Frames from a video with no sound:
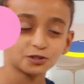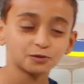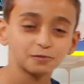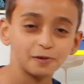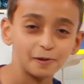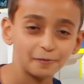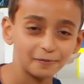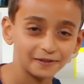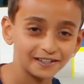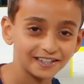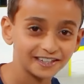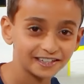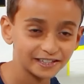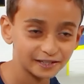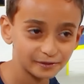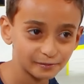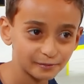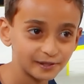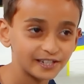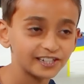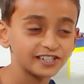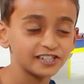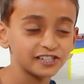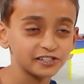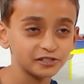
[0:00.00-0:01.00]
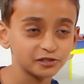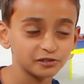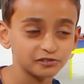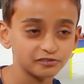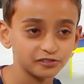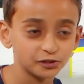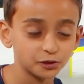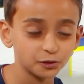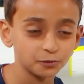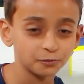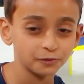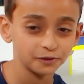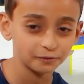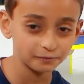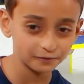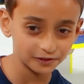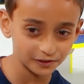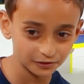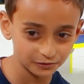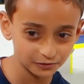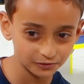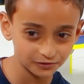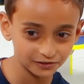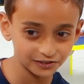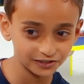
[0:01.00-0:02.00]
je m'appelle Ismaël, j'ai 9 ans et demi,
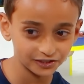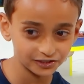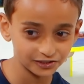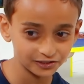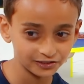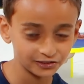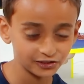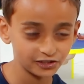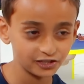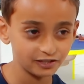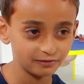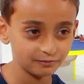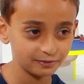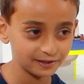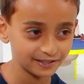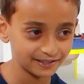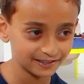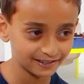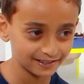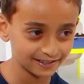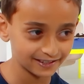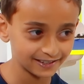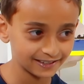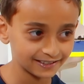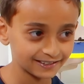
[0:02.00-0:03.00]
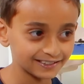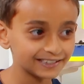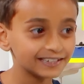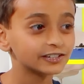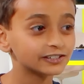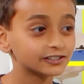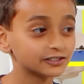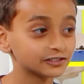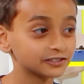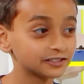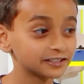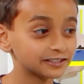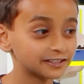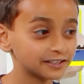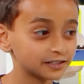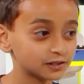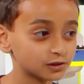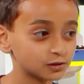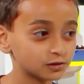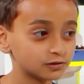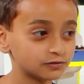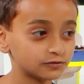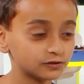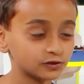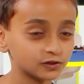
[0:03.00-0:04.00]
bientôt 10 ans, j'habite à Latte, je
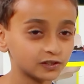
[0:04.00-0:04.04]
déteste le